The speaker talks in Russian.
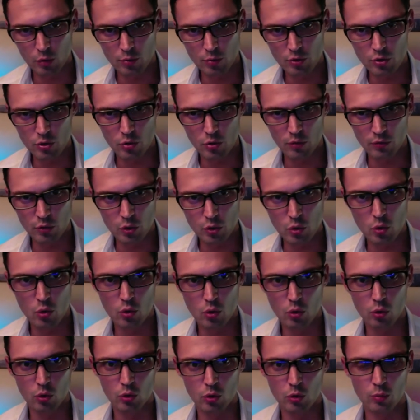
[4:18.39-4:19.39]
что
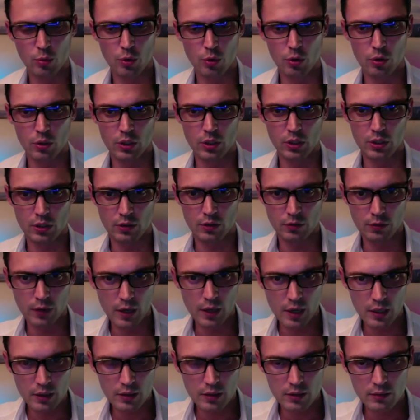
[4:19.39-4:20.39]
вдруг он умрет от
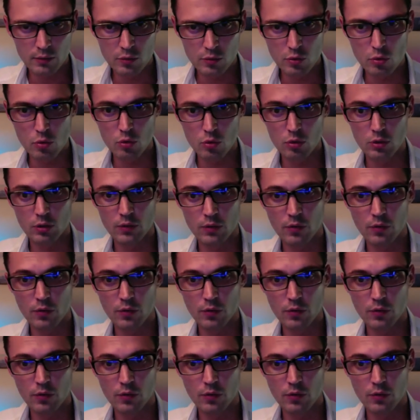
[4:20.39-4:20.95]
инфаркта, вдруг он